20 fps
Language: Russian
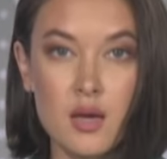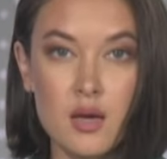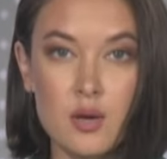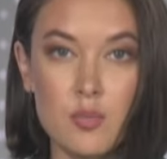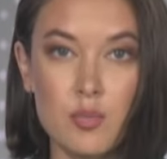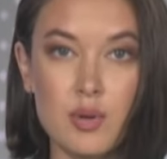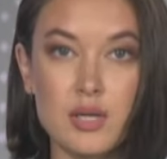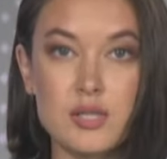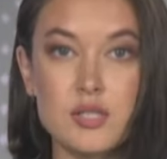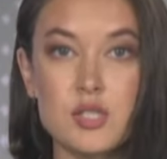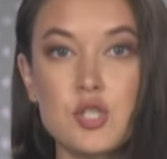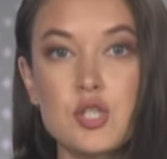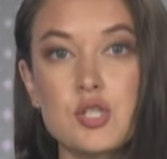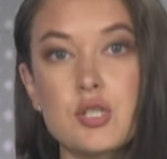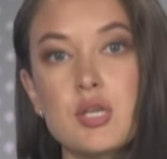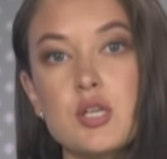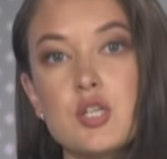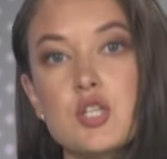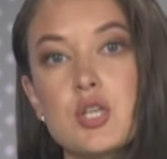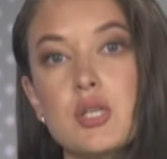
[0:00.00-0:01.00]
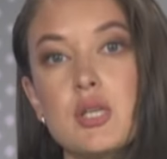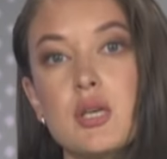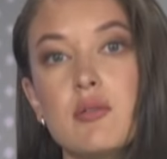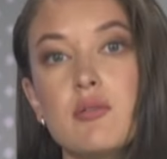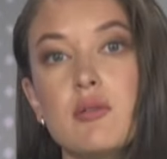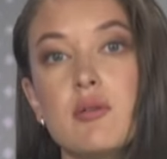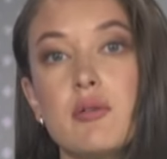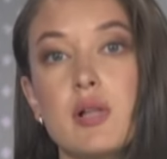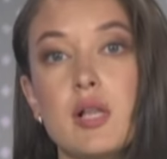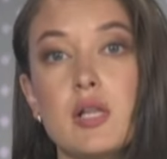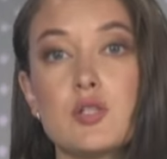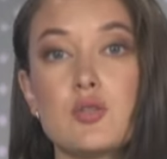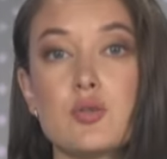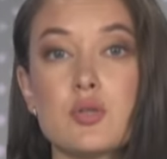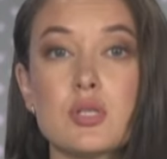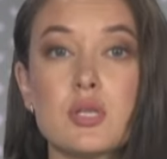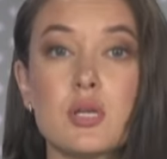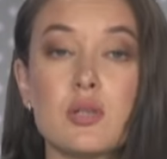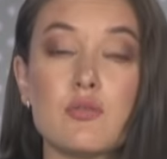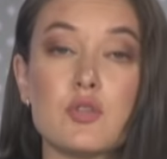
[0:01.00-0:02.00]
Практически ежедневно
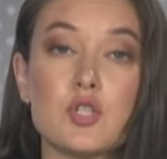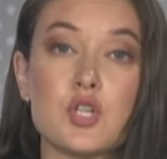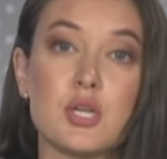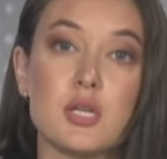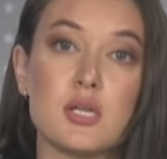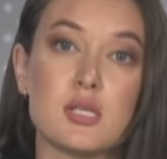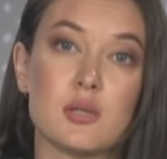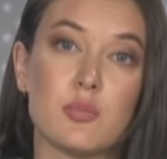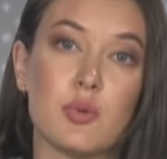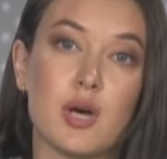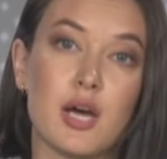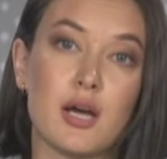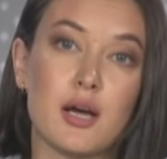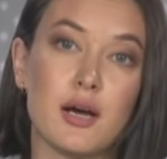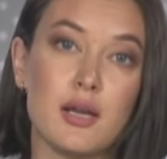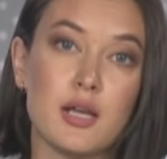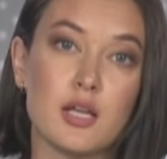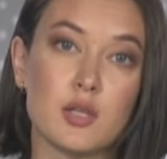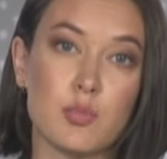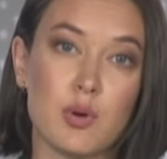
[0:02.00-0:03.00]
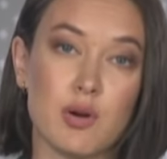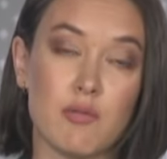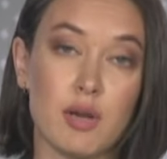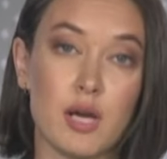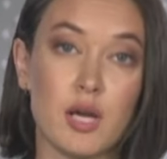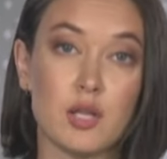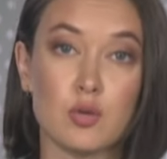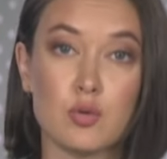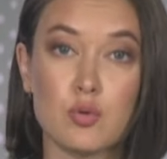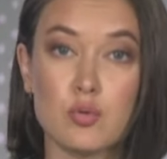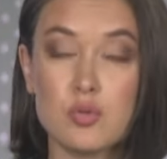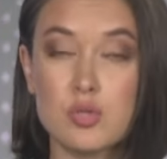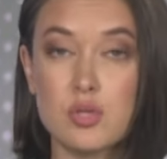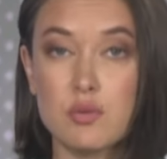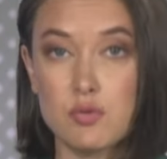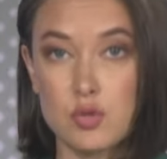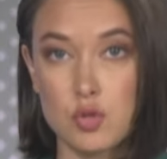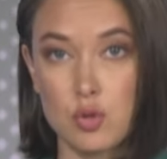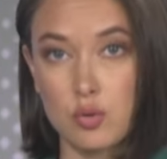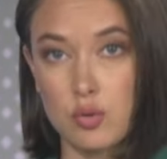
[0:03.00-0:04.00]
волонтерское движение «Забайкалье» отправляет грузы
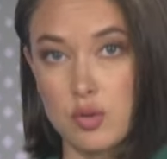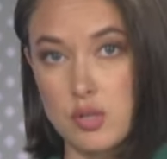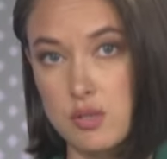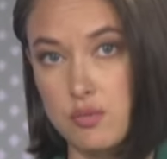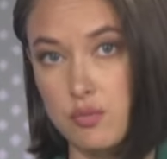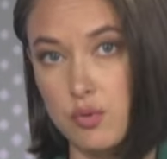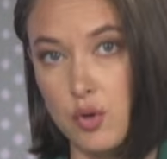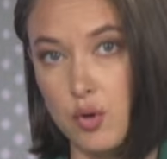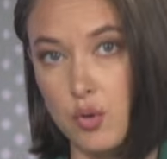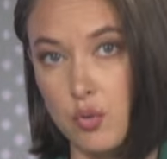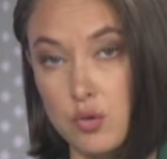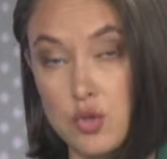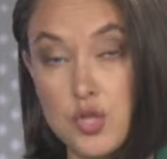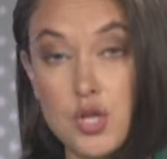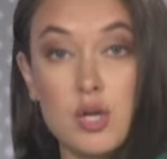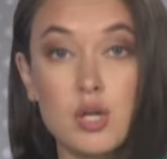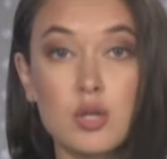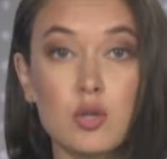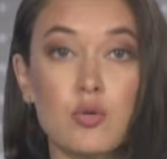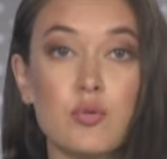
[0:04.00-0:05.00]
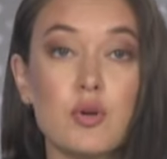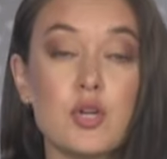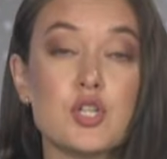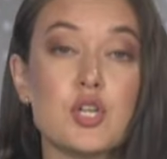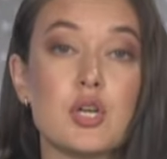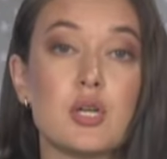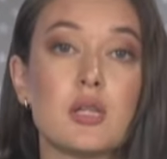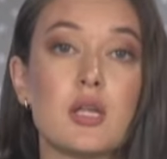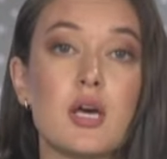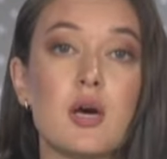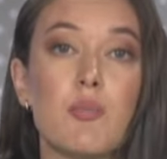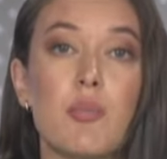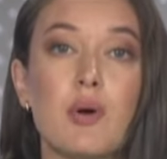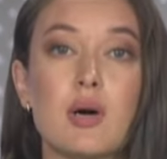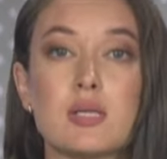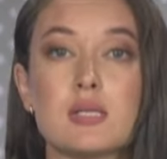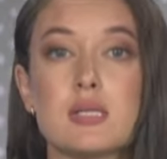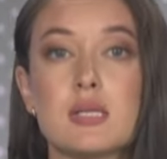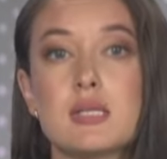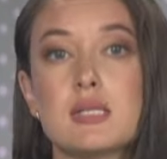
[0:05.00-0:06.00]
в зону СВО. Уже готова очередная
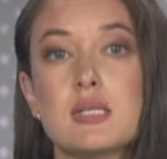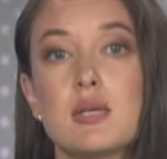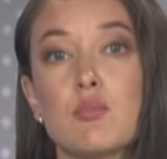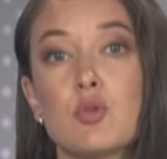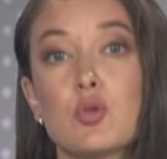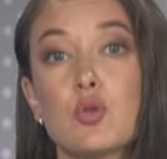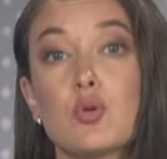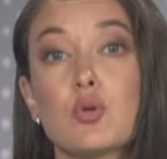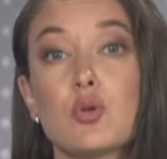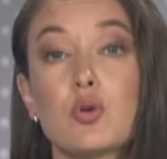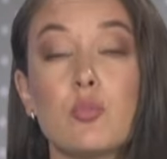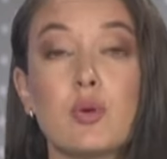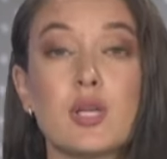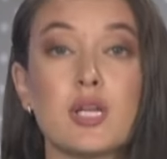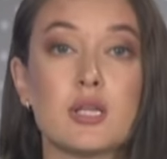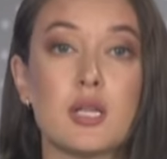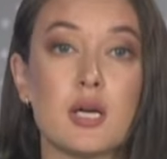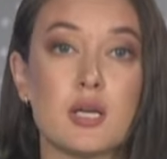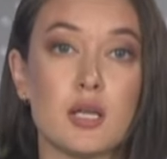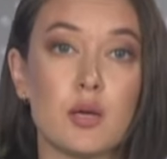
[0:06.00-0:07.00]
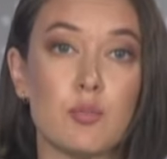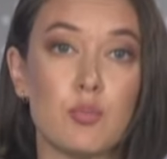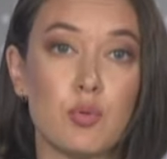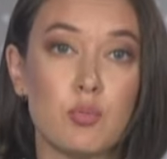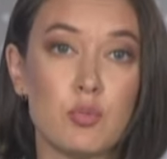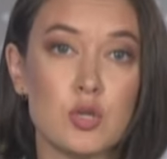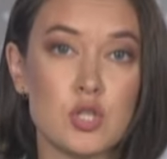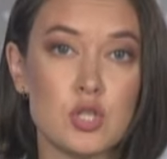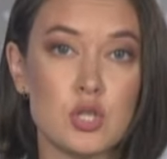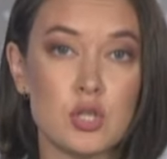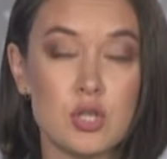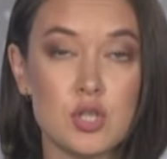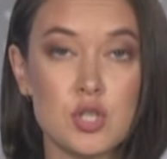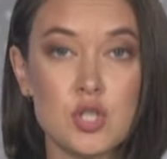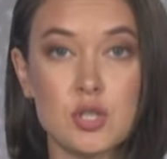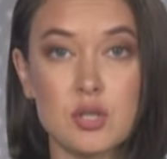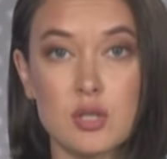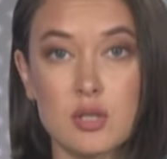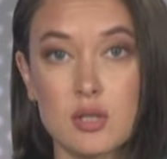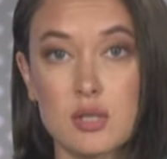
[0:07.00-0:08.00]
партия – 7 тонн гуманитарной помощи и
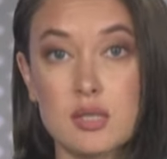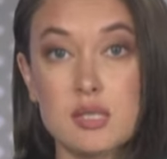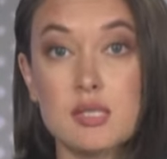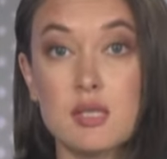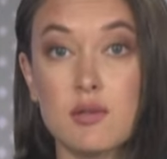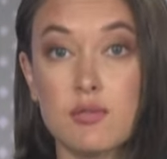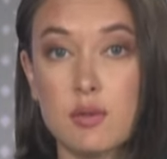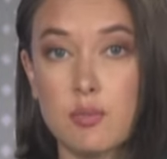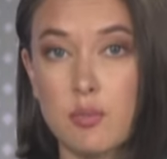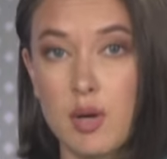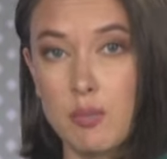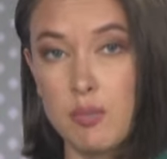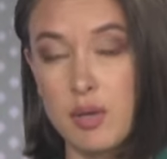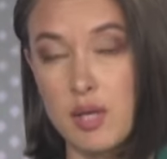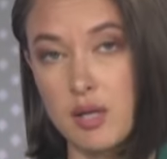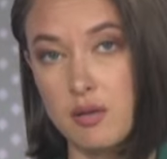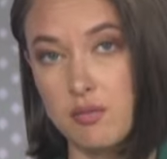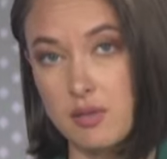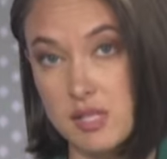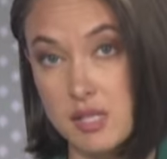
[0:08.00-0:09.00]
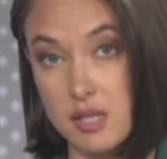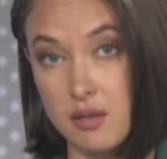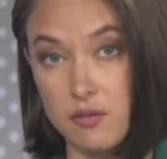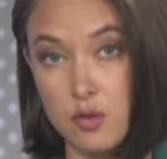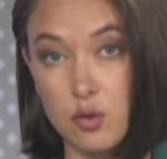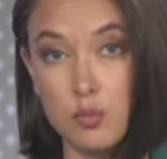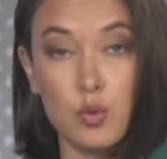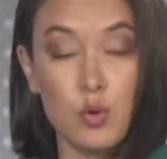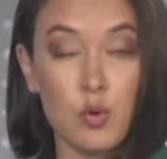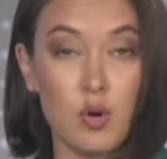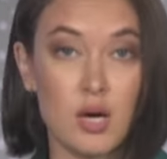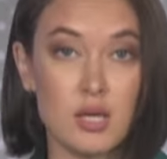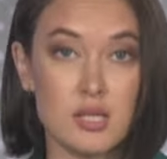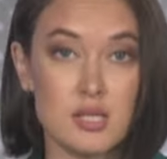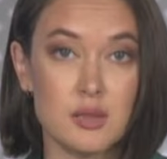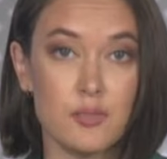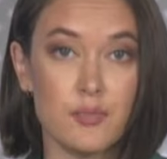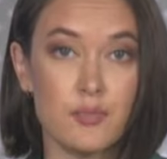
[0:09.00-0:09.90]
14 автомобилей, в основном УАЗы.